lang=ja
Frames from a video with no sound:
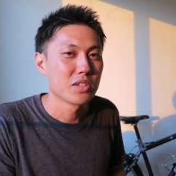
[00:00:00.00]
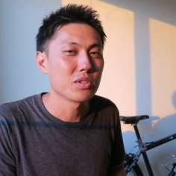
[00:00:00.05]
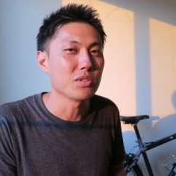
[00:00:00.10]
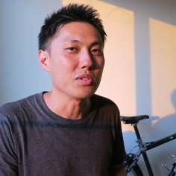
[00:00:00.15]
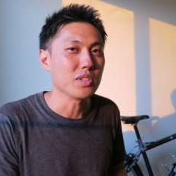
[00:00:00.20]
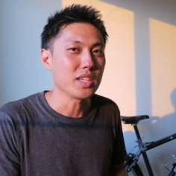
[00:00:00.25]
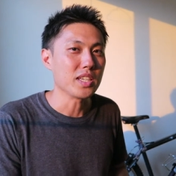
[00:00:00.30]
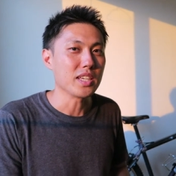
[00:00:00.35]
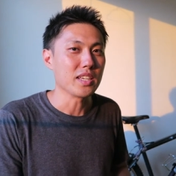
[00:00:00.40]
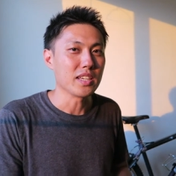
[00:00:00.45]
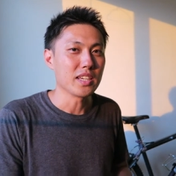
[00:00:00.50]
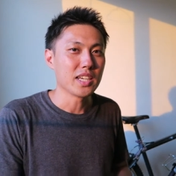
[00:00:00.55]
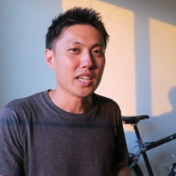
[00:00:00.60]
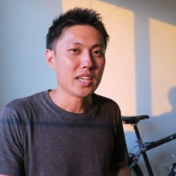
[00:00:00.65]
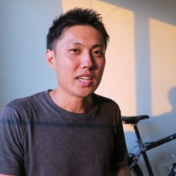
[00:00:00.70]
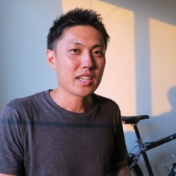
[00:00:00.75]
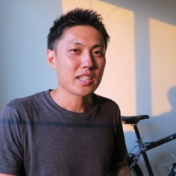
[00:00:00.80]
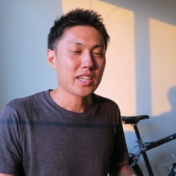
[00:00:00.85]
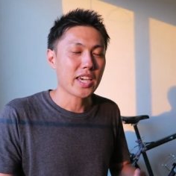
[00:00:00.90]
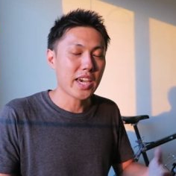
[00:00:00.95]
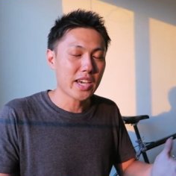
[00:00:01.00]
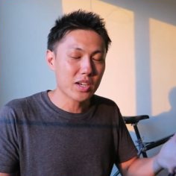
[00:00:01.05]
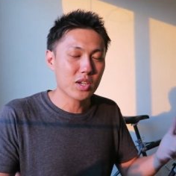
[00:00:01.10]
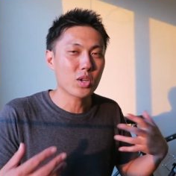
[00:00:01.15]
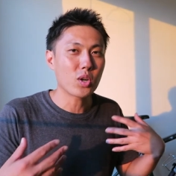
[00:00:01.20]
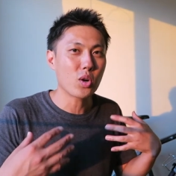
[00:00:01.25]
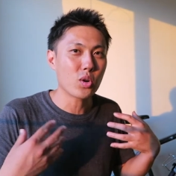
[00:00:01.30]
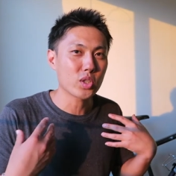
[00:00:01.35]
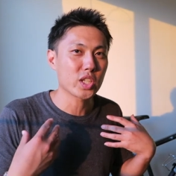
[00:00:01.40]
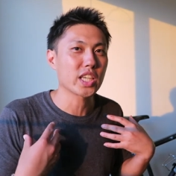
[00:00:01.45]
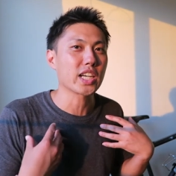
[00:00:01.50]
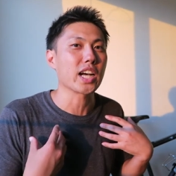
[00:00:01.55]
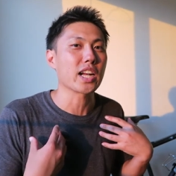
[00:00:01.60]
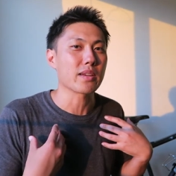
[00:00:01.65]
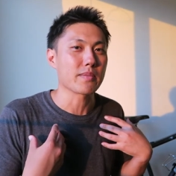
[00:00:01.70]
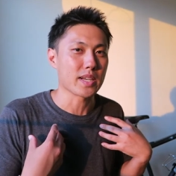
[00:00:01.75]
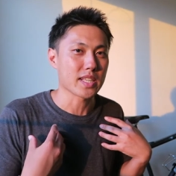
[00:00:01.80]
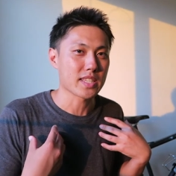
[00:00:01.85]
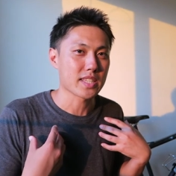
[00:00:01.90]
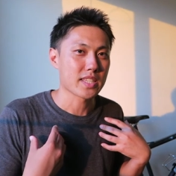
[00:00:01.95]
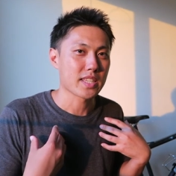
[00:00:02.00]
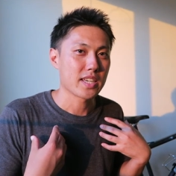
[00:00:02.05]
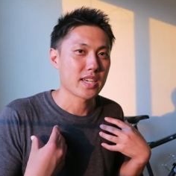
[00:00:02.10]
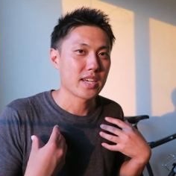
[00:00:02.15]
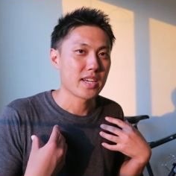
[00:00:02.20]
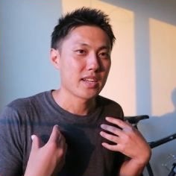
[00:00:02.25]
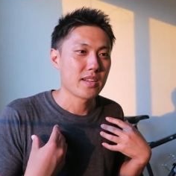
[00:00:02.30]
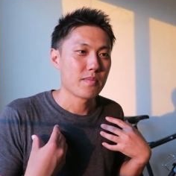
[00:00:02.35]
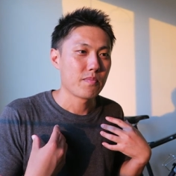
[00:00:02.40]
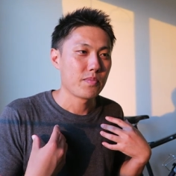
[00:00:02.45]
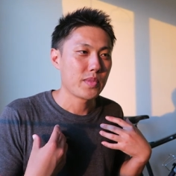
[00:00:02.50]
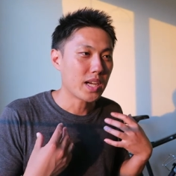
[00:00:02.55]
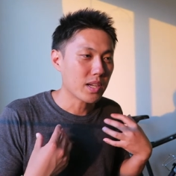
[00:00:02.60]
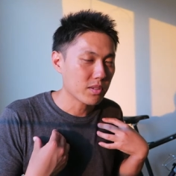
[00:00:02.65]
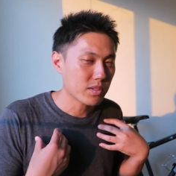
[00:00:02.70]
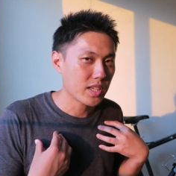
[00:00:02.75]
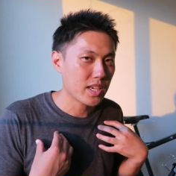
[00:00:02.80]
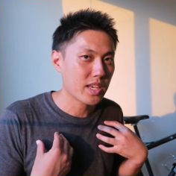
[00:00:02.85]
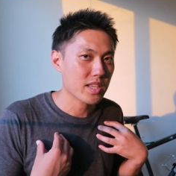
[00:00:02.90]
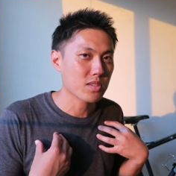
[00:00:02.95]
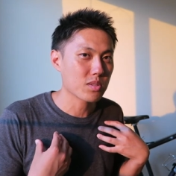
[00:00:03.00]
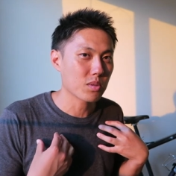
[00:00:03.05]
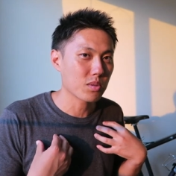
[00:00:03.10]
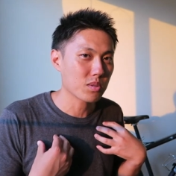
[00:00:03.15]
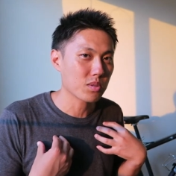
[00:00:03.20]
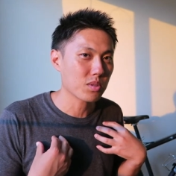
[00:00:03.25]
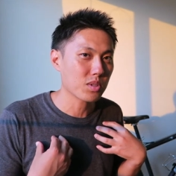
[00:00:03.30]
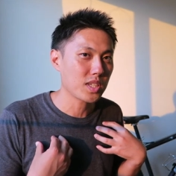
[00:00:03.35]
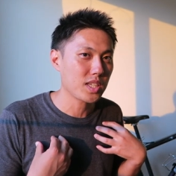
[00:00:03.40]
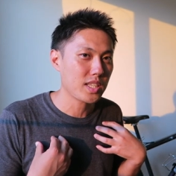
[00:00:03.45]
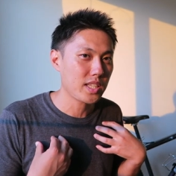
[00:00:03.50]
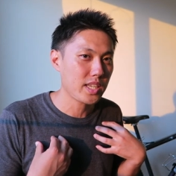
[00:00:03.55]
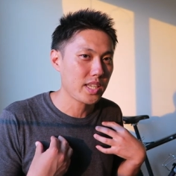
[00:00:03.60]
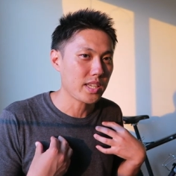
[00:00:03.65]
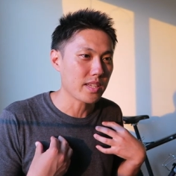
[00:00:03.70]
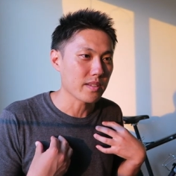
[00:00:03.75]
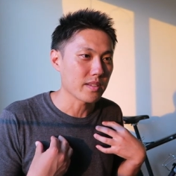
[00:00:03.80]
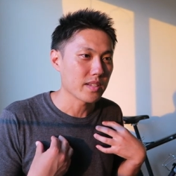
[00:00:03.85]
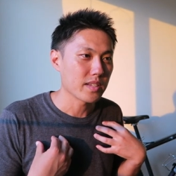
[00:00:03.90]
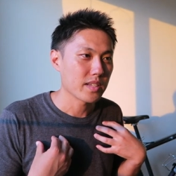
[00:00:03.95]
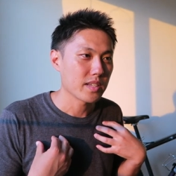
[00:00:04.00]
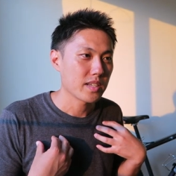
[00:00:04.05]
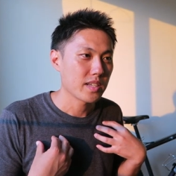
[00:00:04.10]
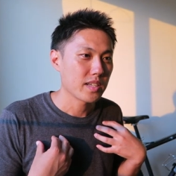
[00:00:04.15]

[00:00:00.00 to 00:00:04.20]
ふうに結構聞かれます。なので、その時に、